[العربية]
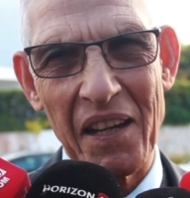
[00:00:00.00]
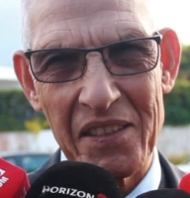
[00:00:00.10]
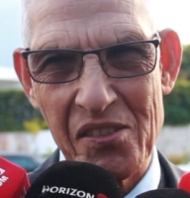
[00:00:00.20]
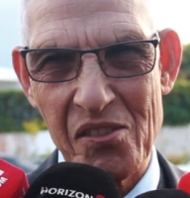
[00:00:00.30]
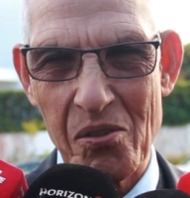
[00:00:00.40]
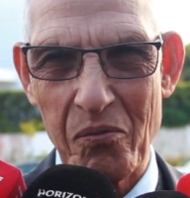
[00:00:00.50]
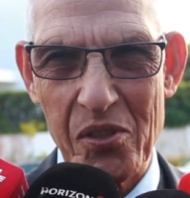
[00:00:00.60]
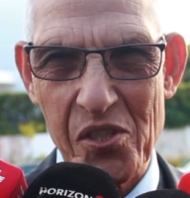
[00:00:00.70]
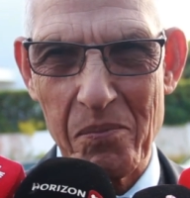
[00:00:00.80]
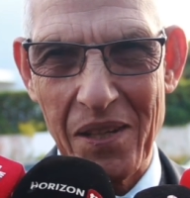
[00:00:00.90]
نشوف
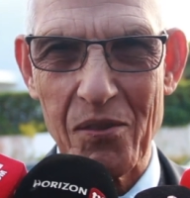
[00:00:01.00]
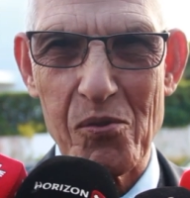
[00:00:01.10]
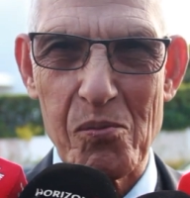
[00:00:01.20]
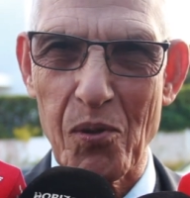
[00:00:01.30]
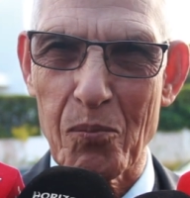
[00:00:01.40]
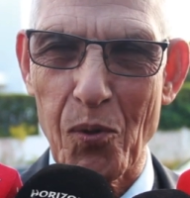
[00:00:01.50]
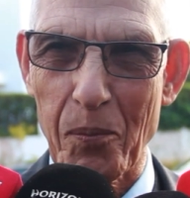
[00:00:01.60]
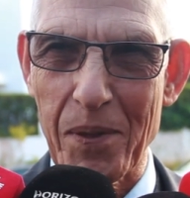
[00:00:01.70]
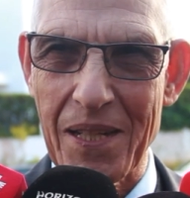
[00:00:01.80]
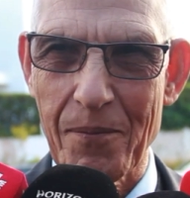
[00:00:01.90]
واش يمكن الاسبوع
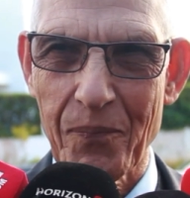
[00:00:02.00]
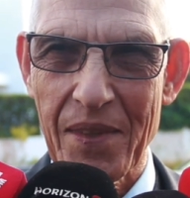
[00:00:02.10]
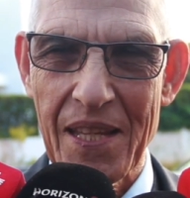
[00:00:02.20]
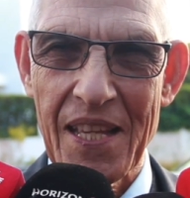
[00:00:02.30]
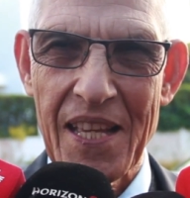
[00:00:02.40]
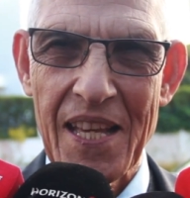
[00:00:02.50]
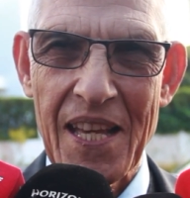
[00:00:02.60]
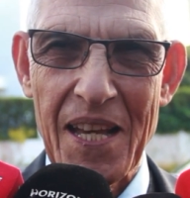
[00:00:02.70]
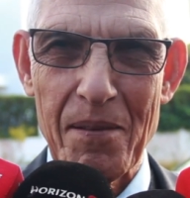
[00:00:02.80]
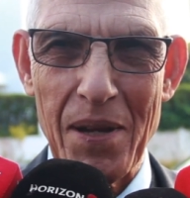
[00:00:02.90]
المقبل
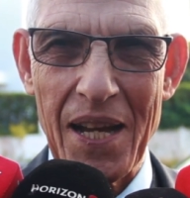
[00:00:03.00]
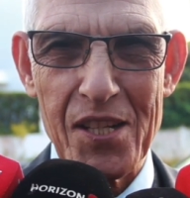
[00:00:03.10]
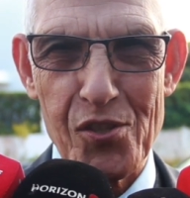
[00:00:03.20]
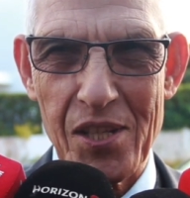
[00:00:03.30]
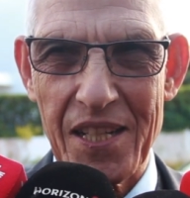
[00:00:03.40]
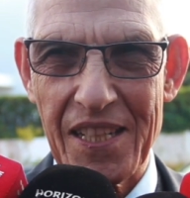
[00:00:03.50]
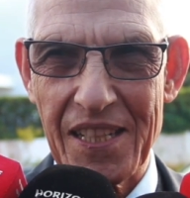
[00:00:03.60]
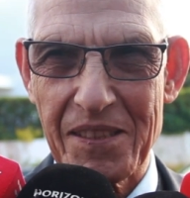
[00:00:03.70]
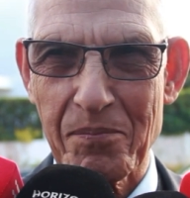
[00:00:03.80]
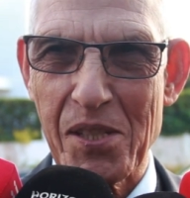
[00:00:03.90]
مع
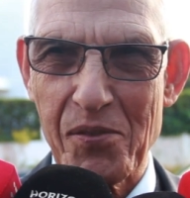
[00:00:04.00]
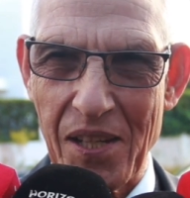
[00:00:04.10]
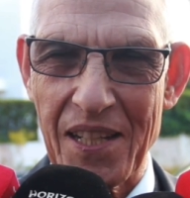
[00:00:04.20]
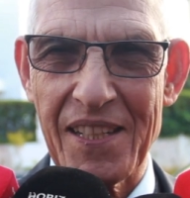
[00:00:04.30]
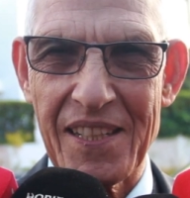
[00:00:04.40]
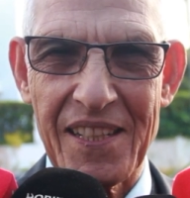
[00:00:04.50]
الشركات باش فعلا